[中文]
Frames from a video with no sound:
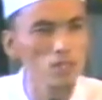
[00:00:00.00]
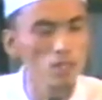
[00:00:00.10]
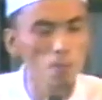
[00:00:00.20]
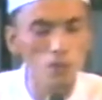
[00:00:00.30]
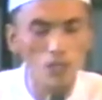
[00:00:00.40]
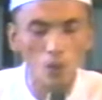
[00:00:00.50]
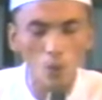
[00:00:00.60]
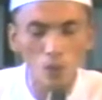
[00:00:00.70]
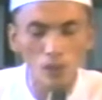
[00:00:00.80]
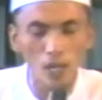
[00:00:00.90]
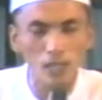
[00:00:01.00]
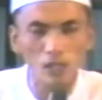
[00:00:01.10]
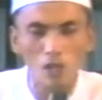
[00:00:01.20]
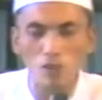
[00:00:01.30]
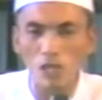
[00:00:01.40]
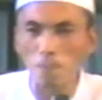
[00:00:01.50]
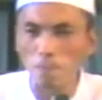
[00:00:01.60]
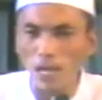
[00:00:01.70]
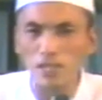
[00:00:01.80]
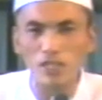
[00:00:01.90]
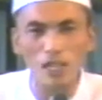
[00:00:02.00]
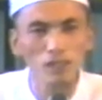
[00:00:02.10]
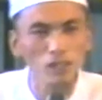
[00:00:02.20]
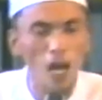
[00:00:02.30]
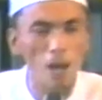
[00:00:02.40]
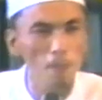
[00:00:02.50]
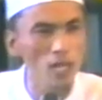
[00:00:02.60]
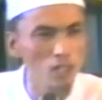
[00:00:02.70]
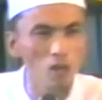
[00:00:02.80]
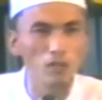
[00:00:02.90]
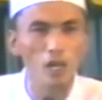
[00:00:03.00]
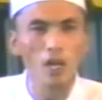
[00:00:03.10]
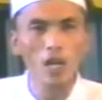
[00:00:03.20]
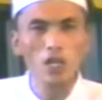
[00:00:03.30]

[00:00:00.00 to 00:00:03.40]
怎能不在困难和挑战面前打败仗呢？